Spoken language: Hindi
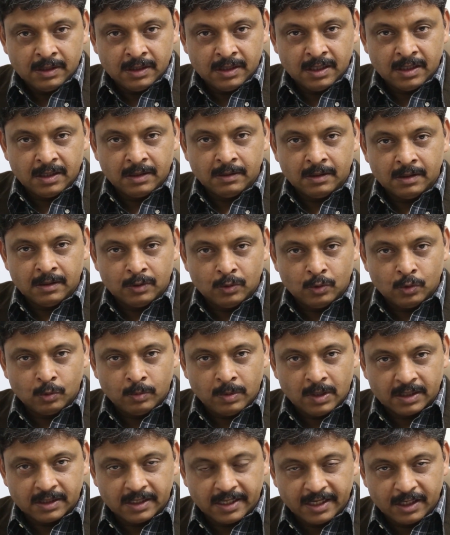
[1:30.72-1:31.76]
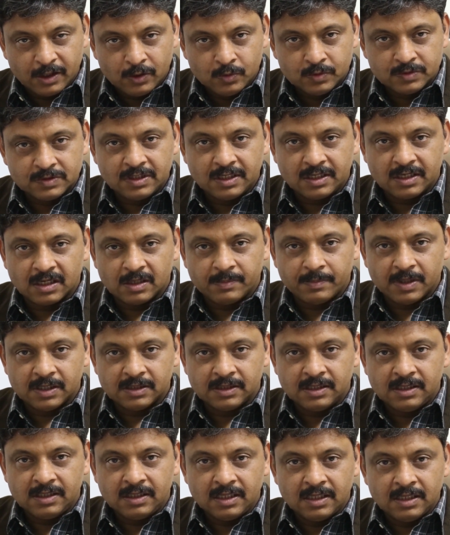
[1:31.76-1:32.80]
ये लोग बाग डायग्नोज नहीं कर
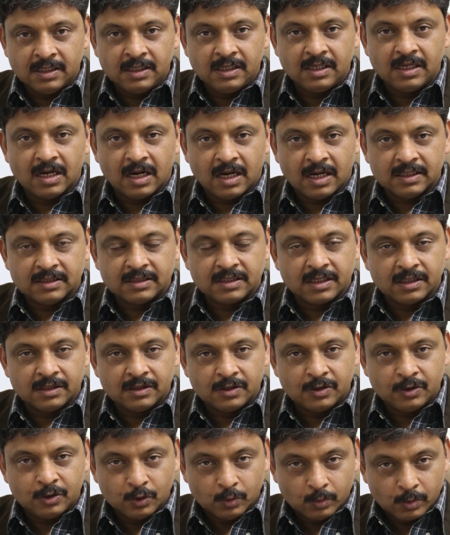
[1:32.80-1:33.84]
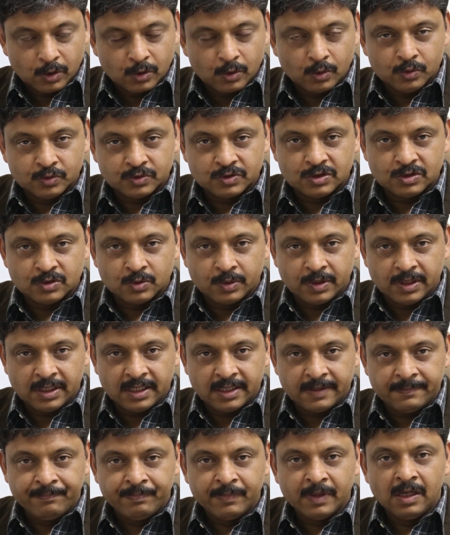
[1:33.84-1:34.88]
पाते हैं कि इनकी आँत के अंदर ट्यूबरकुलोसिस हो रही
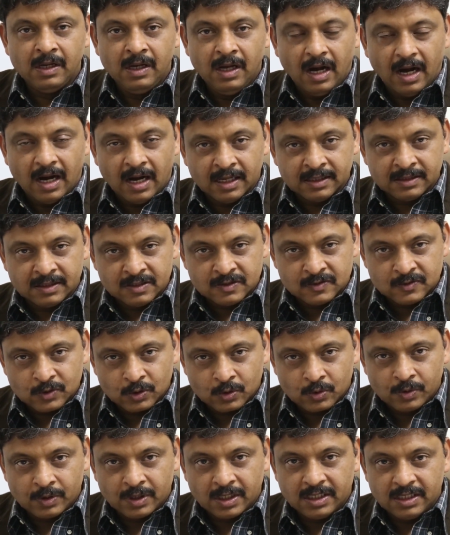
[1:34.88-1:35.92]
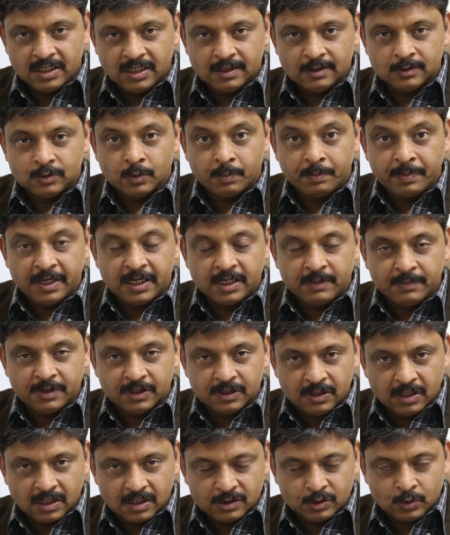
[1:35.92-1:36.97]
है आँतें सिकुड़ गई हैं तो पेट
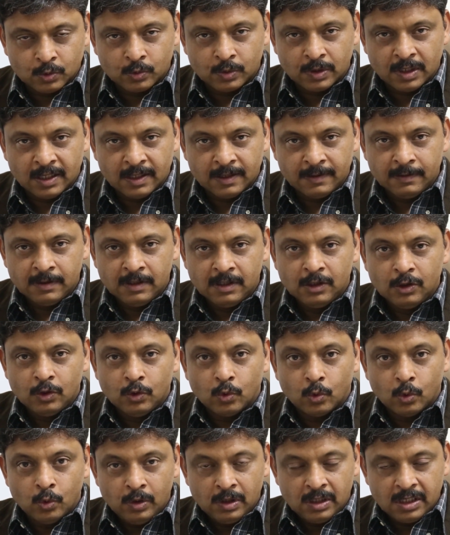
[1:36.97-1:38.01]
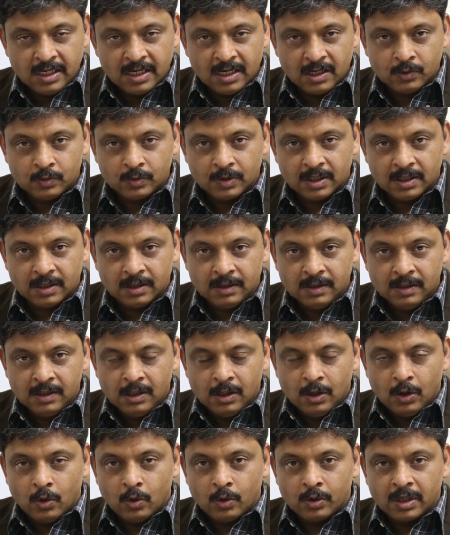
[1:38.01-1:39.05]
में दर्द होना उल्टियाँ होना
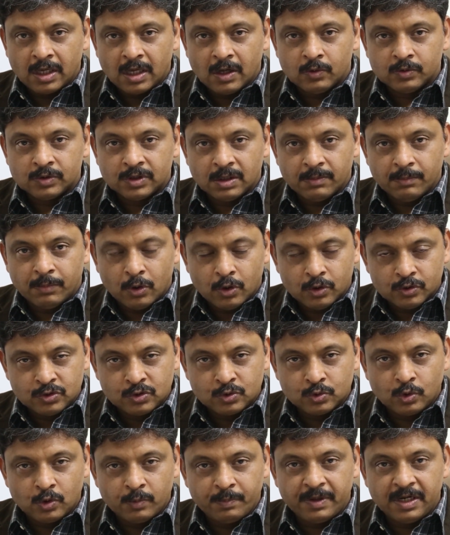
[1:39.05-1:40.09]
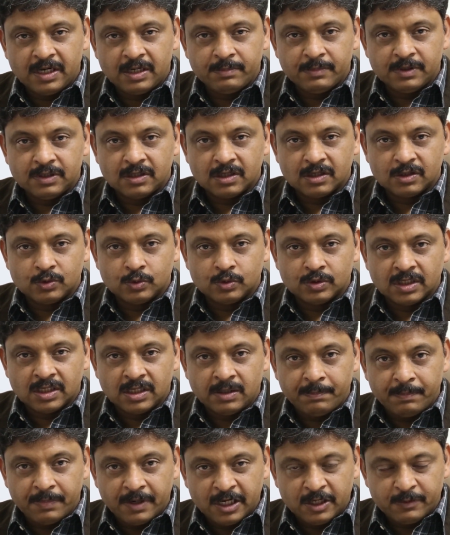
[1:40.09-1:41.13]
और क्या होता है बहुत ज़ोर पेट में दर्द होता
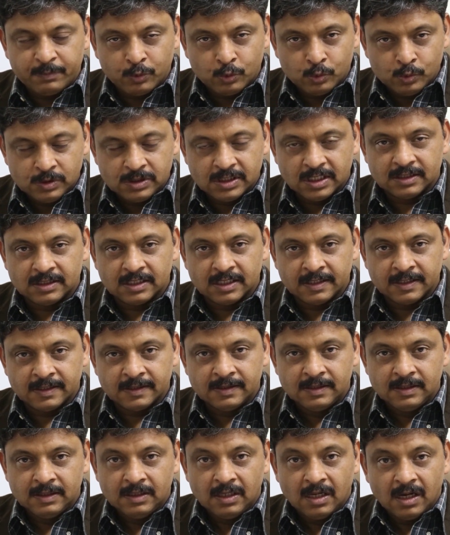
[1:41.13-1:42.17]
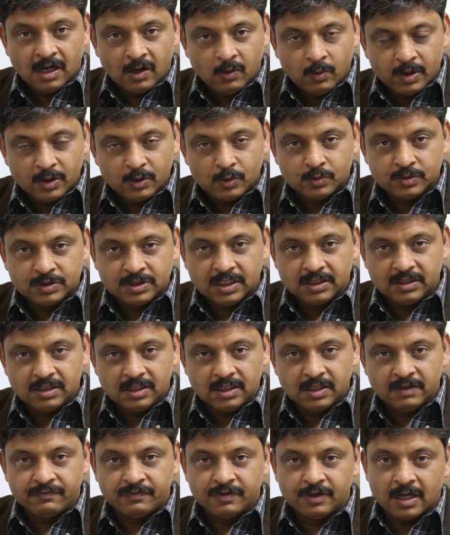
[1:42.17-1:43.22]
है पेट फूल जाता है हवा रुक
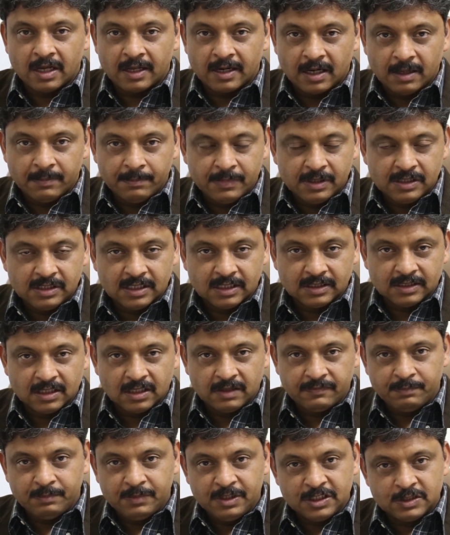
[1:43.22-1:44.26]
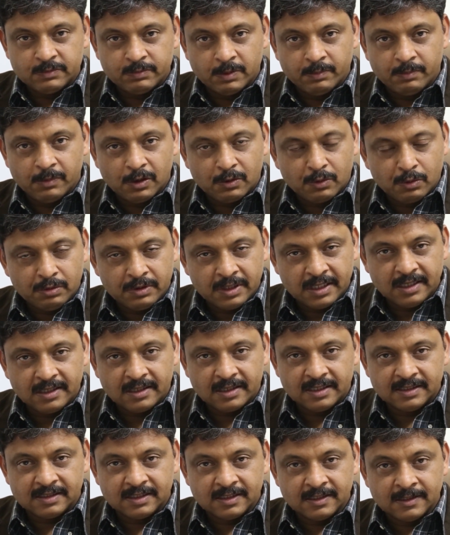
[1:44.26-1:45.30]
जाती है फिर आराम मिल जाता है बीच में बिल्कुल ठीक
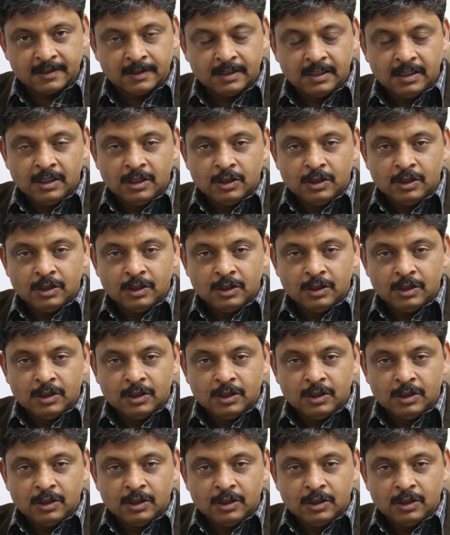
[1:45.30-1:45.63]
रहते हैं